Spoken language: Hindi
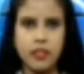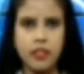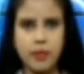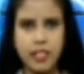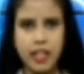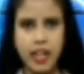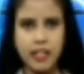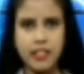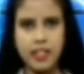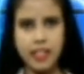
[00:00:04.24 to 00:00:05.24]

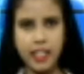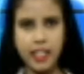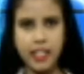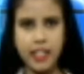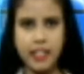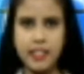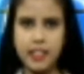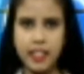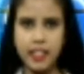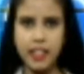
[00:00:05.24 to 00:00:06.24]
नमस्कार जनता के लिए
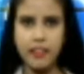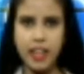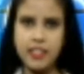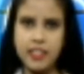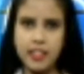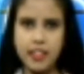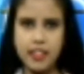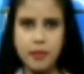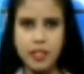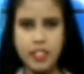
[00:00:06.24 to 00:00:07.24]
जनता की आवाज जनता
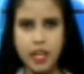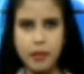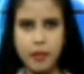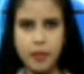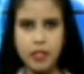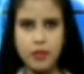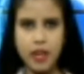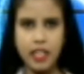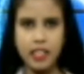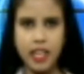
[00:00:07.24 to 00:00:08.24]
समाचार में आपका
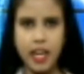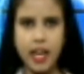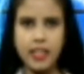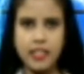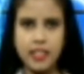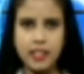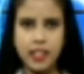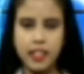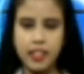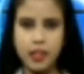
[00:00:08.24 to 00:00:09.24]
स्वागत है आइए चलते
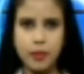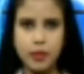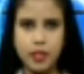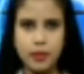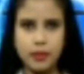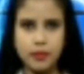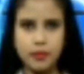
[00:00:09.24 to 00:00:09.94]
हैं खबरों की ओर